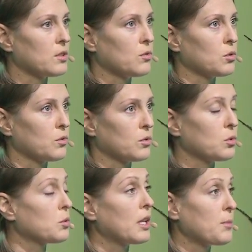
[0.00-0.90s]
всего, но,
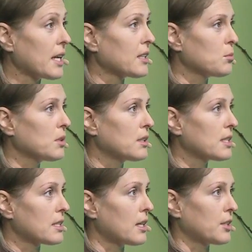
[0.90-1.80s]
но для меня это было
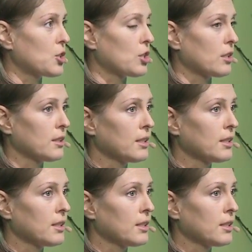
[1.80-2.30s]
достаточно.